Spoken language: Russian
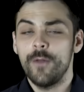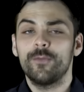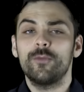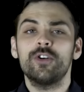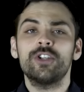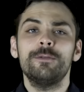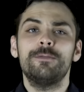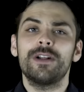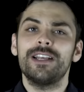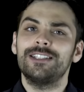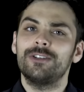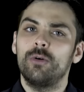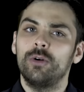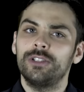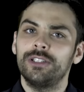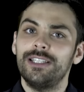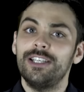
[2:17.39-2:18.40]
То же
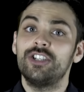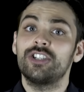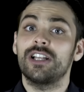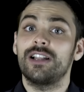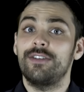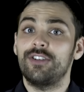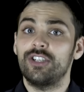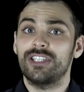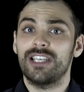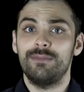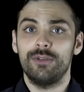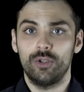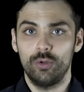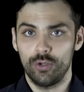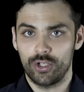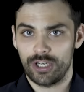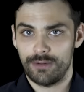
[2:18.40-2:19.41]
происходит и с человеческими
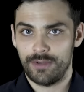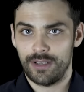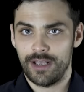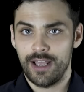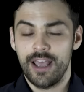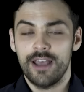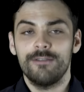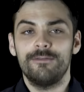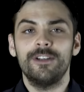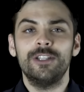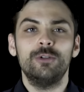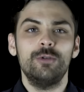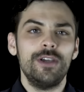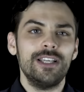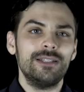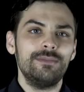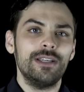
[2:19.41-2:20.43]
душами. В
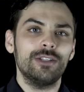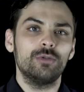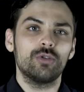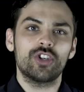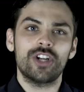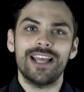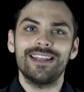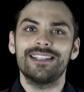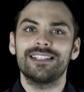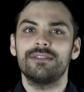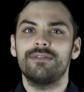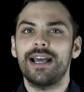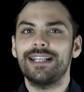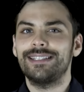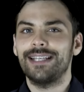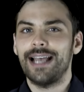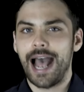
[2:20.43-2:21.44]
индуизме душа
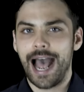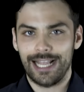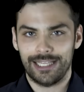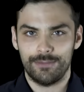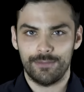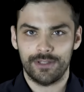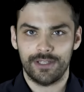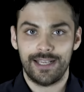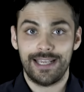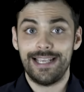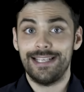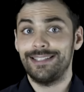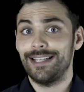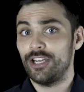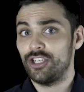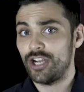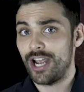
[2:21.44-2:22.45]
называется атман, и
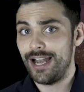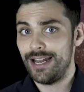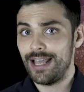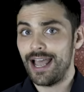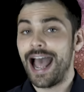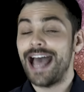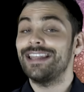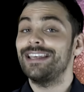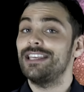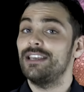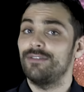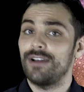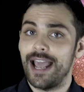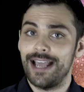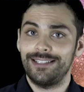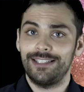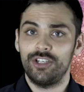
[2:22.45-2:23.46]
изначально она
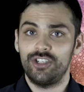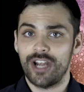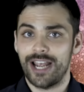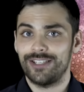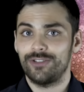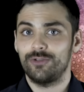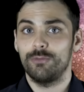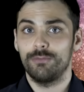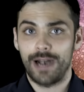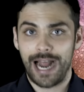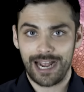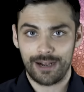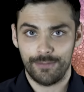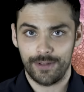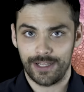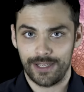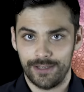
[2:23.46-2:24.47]
является частью
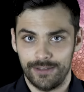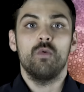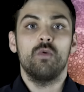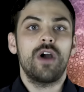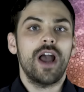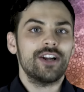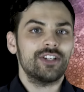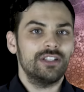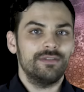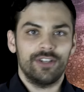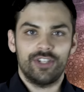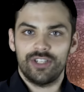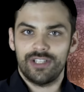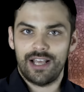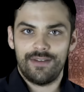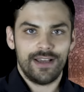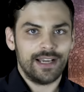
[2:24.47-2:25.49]
брахмана. У каждого
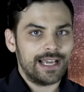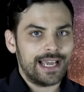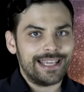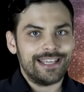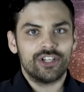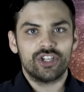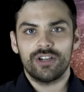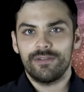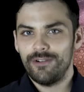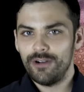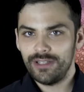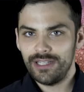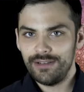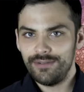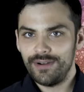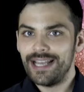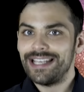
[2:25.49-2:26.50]
человека и
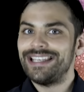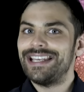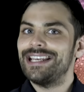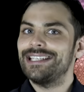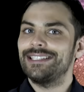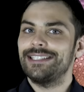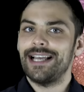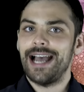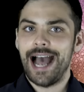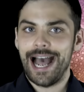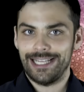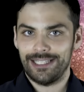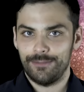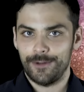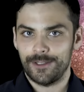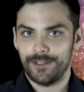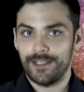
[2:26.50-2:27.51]
животного есть
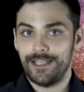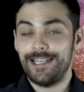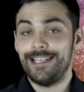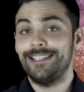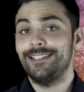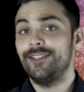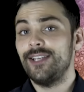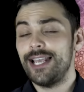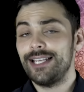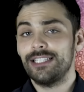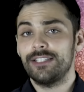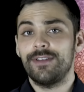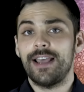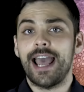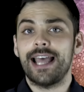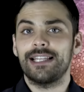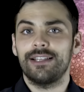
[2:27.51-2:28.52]
атман, и
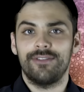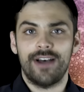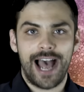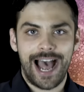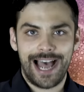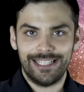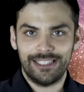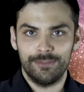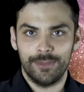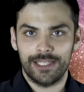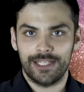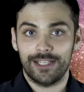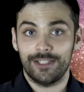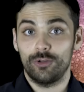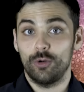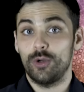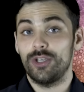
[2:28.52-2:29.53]
действия этого
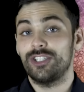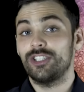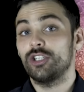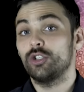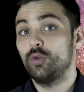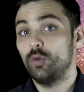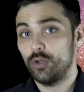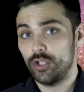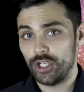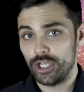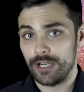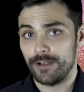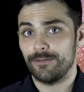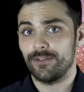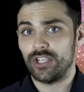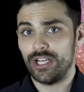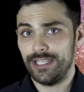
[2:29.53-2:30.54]
атмана, то есть
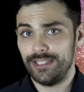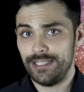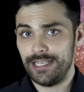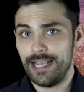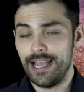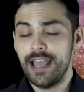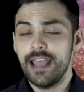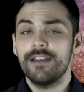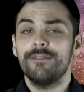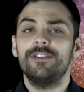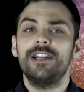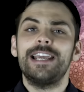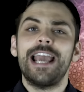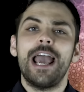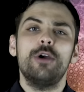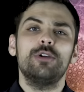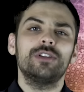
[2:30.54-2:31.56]
души в жизни,
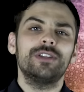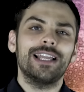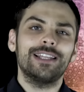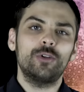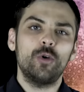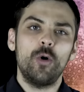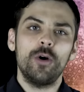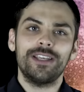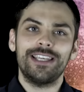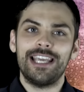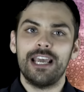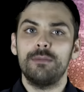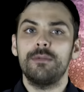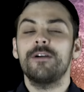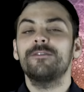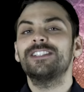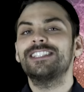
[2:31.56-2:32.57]
влияют на то,
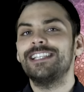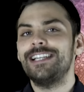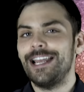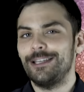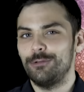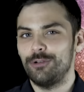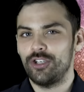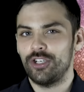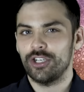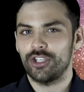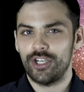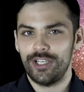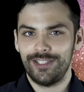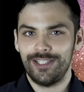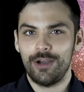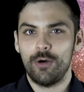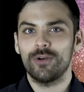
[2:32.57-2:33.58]
кем в следующей
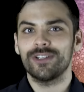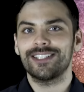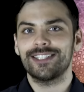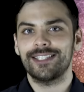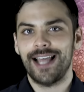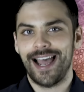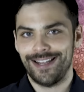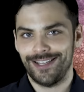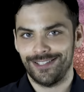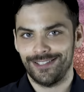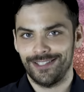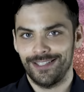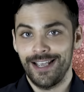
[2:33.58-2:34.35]
жизни он станет.